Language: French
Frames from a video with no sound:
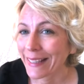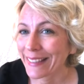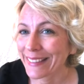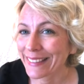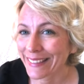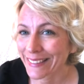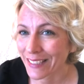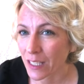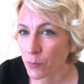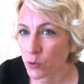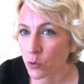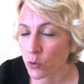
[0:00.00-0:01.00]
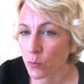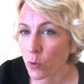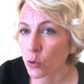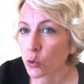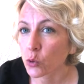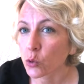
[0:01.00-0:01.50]
qui détient
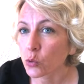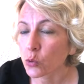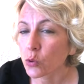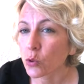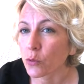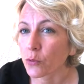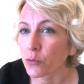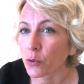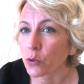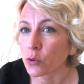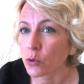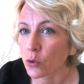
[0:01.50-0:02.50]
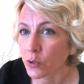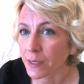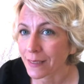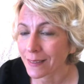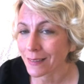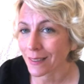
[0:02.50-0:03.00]
absolument toutes vos
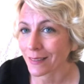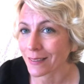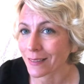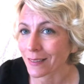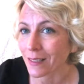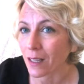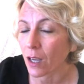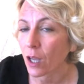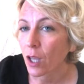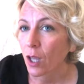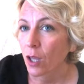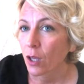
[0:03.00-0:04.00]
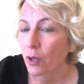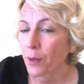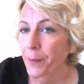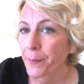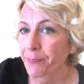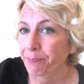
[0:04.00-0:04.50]
données, c'est-à-dire
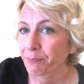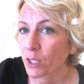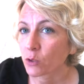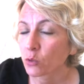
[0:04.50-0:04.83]
euh,